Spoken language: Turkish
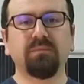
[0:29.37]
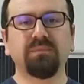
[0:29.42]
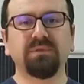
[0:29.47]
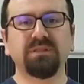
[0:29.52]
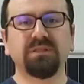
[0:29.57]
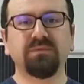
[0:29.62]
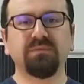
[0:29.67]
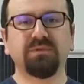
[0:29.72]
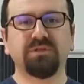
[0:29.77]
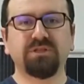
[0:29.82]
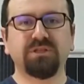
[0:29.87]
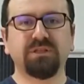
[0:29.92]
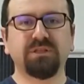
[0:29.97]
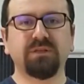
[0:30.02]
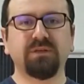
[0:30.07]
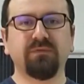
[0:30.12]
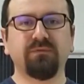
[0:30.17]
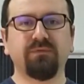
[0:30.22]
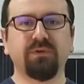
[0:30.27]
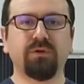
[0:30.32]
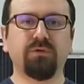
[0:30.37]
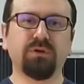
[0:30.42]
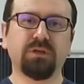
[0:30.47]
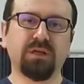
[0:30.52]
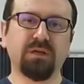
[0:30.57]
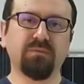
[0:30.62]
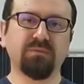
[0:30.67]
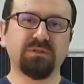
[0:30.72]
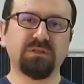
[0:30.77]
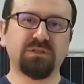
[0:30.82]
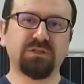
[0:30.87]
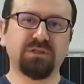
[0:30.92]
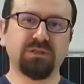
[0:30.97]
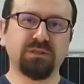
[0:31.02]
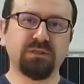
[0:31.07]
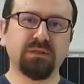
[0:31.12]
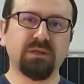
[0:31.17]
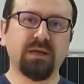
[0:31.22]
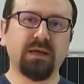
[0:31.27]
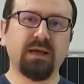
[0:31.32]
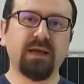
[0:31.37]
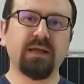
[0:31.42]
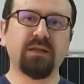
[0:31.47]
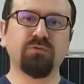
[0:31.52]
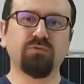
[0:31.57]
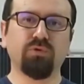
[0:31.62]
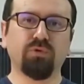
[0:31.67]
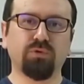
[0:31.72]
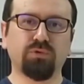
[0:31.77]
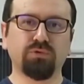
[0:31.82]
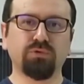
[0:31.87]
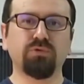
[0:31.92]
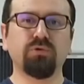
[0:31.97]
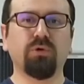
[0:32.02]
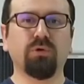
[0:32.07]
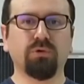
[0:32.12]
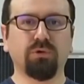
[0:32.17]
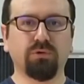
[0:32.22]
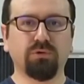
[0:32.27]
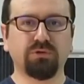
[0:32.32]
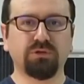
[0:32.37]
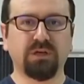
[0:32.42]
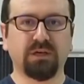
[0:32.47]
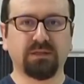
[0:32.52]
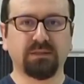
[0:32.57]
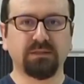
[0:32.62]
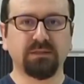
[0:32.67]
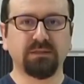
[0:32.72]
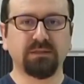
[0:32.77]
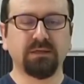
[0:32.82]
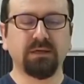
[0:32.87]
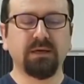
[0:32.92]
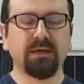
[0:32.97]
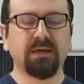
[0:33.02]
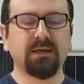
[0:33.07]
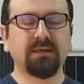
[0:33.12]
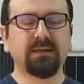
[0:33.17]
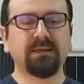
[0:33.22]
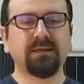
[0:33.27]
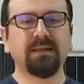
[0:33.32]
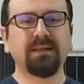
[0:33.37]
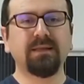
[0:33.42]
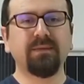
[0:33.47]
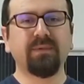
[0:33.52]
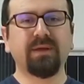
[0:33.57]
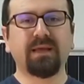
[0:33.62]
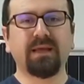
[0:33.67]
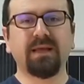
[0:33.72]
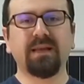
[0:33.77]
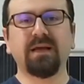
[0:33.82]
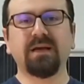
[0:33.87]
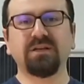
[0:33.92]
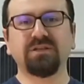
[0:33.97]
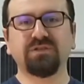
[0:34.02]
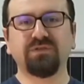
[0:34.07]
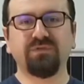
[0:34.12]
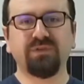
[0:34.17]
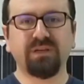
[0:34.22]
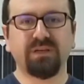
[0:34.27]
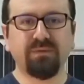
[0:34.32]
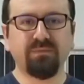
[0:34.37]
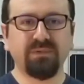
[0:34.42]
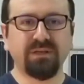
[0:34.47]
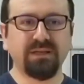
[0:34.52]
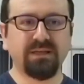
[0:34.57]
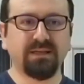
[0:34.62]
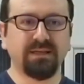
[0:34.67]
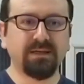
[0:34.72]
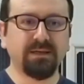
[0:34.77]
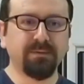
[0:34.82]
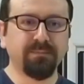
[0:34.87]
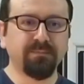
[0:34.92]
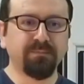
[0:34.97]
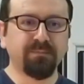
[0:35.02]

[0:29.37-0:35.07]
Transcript: bizim için ve ülkemiz için en doğru yol olacaktır. Ne demek enerji verimliliği?